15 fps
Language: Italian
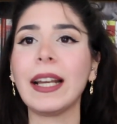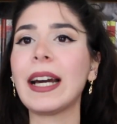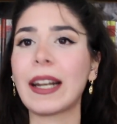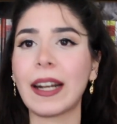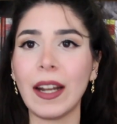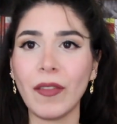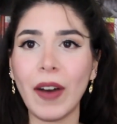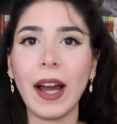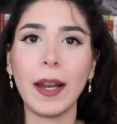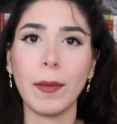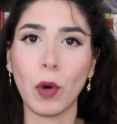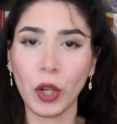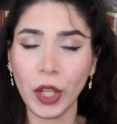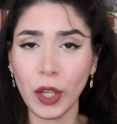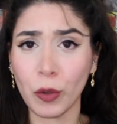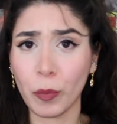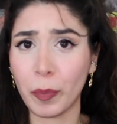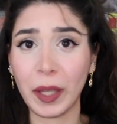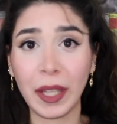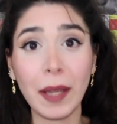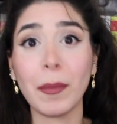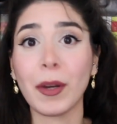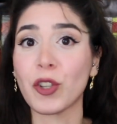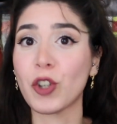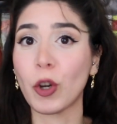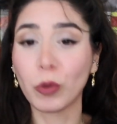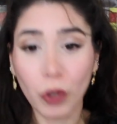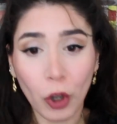Carnevale morì o chi mangiò